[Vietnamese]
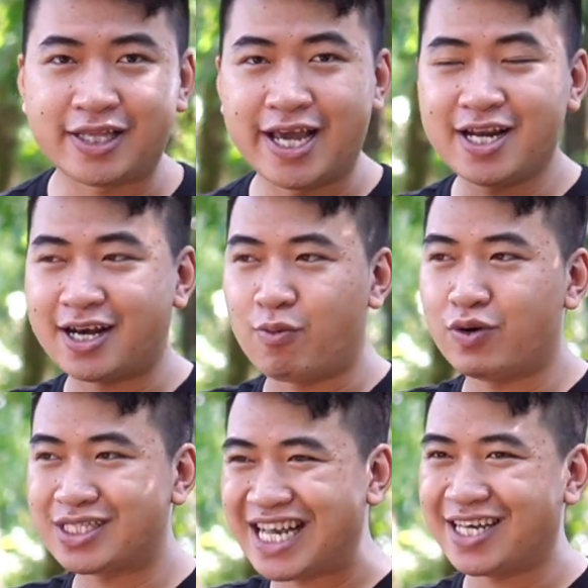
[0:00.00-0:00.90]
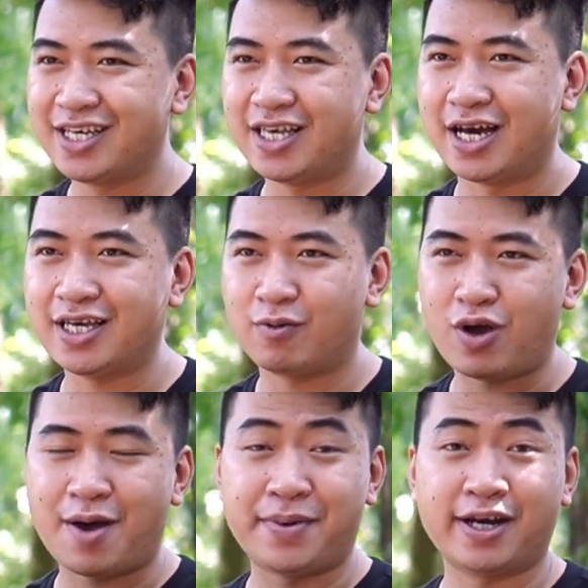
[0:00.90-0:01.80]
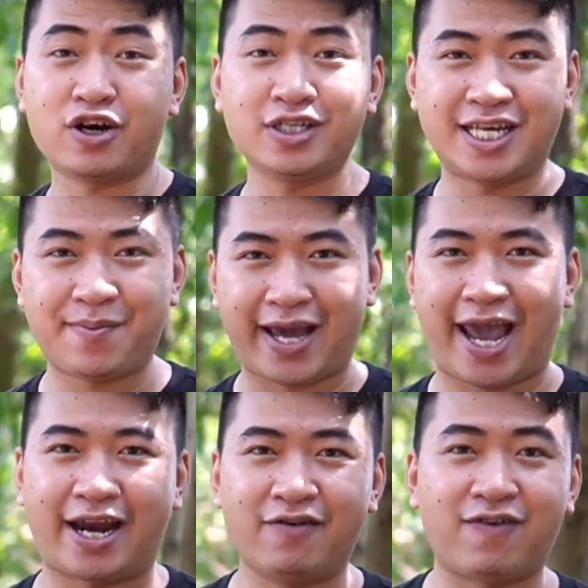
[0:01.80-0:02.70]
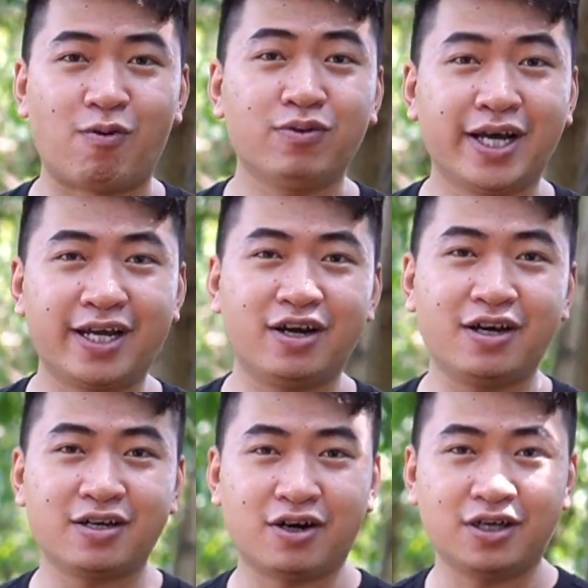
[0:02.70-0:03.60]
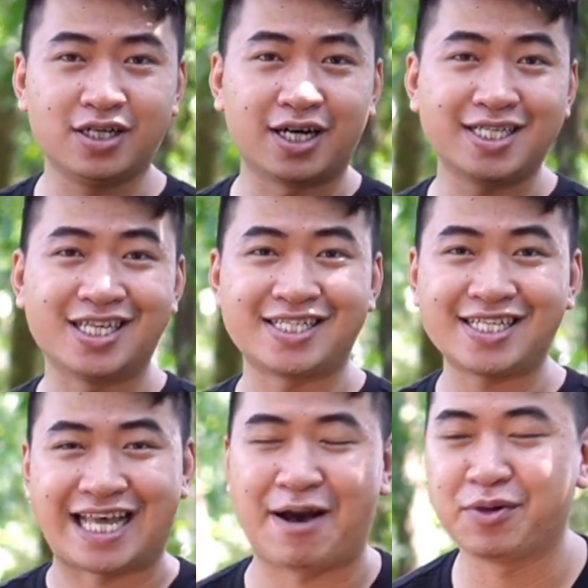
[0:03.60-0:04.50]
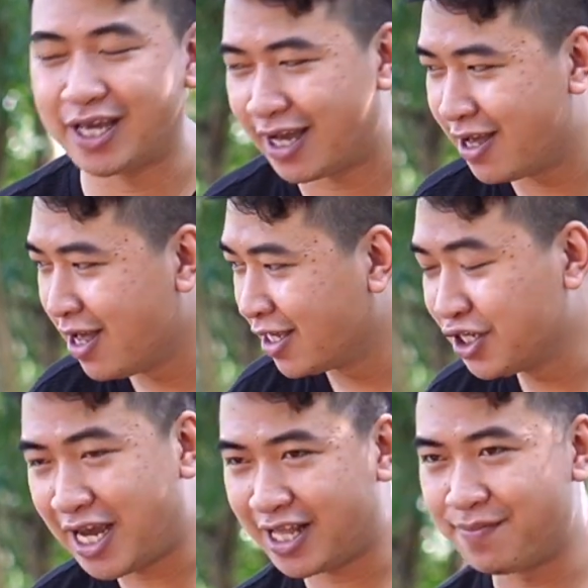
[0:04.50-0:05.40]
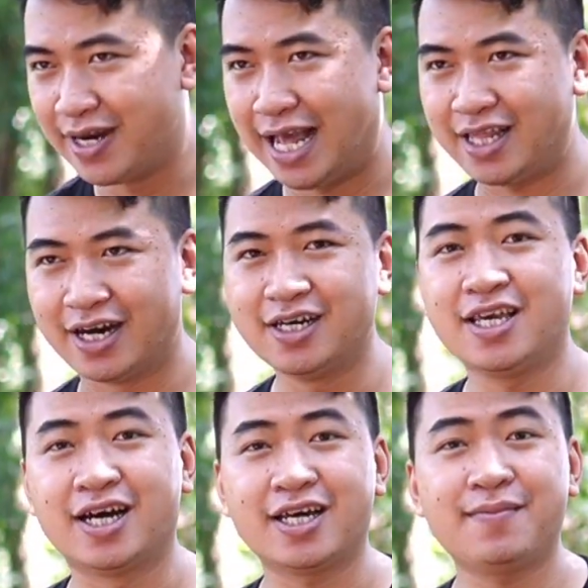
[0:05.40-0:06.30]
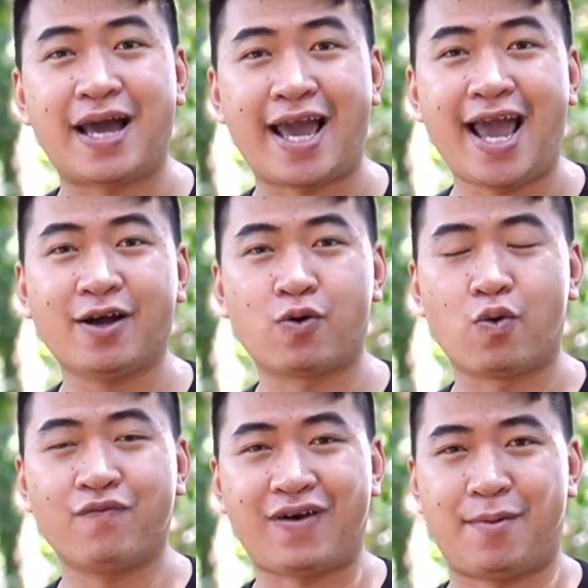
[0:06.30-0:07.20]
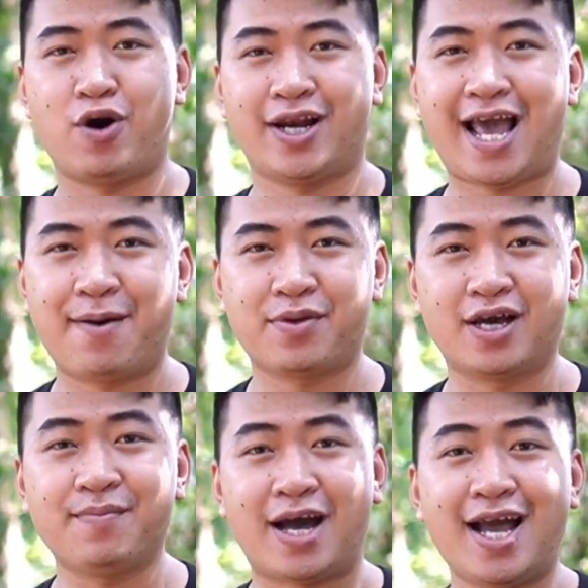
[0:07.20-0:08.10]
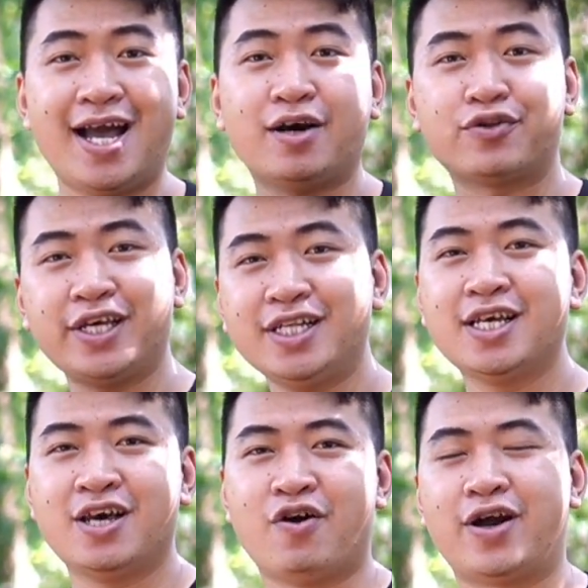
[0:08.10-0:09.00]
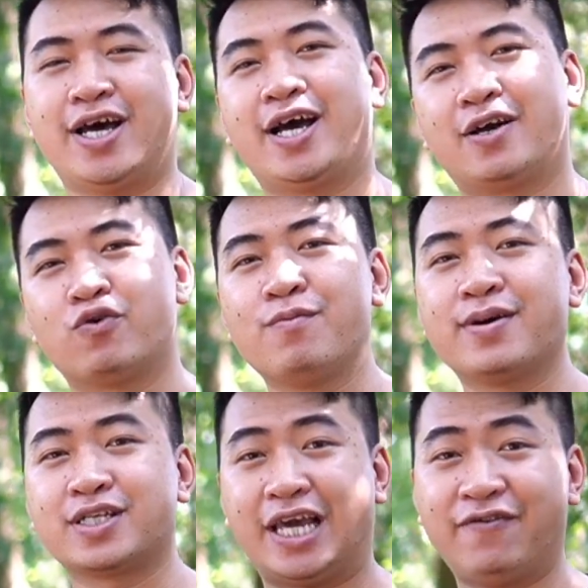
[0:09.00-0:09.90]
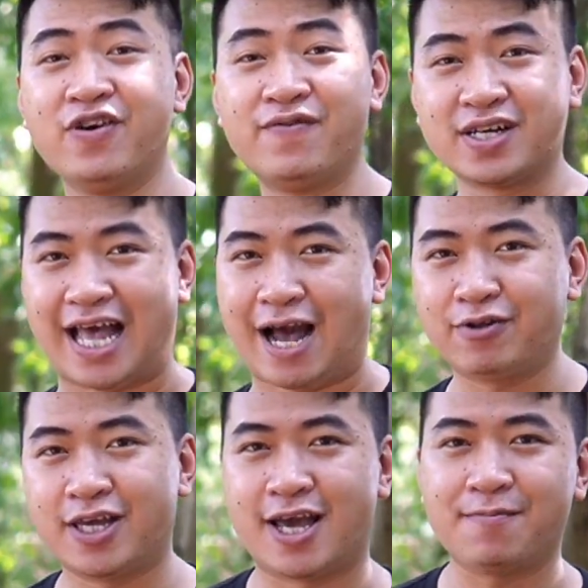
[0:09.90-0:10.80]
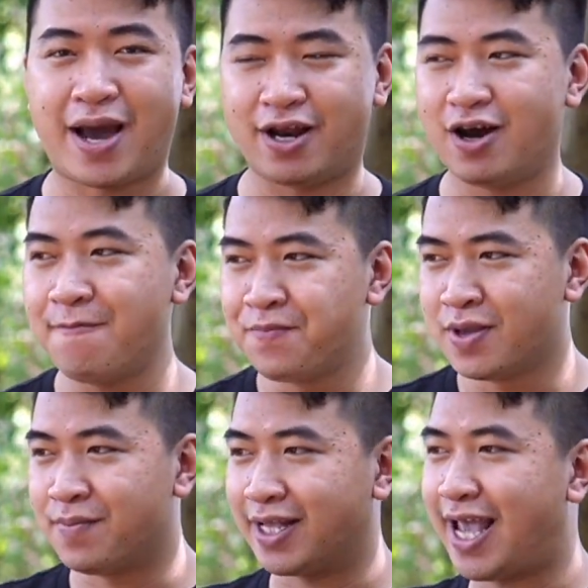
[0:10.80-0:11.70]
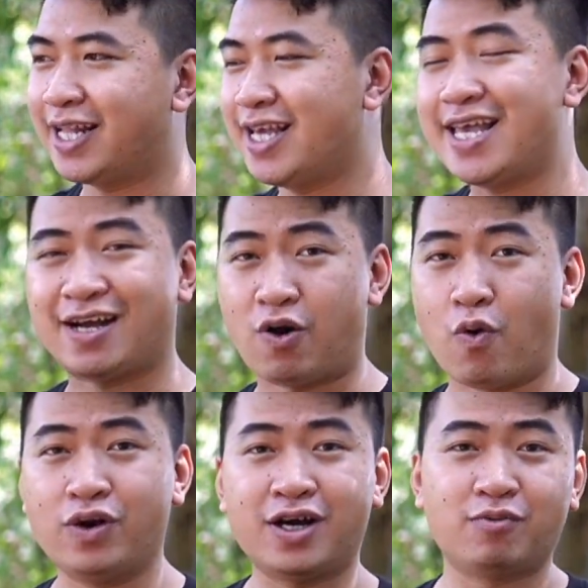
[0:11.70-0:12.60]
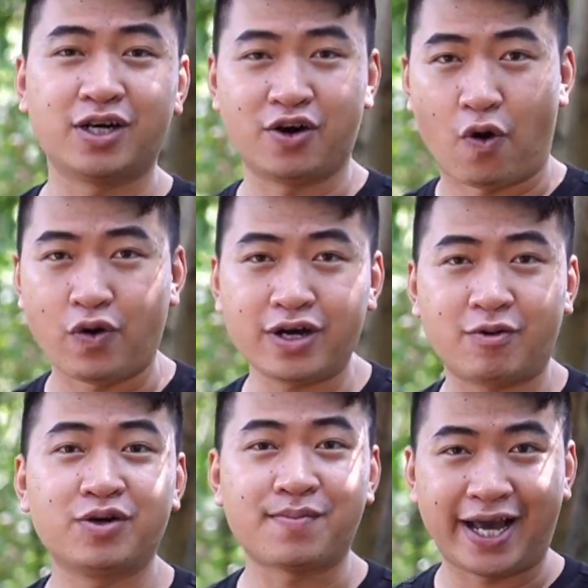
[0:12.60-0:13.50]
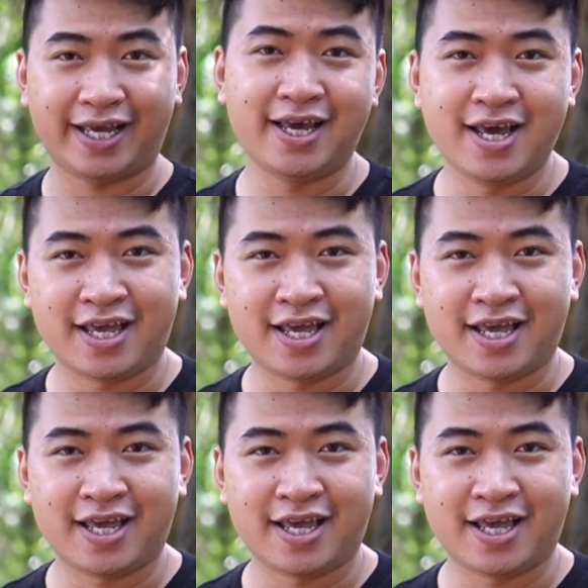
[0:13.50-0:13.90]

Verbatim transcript: tiếng nó không có sắc như những dòng loa mà nó có chép kèn nó phóng đi nó có được cái sự sắc sảo mọi người ha trước đây thì mình đã thử những cái bài hát của phạm hoài nam những bài hát acoustic hoặc là của chị phương phương thảo thì những bài đó mình nghe cái tiếng nhạc cụ nó không được nổi không được bay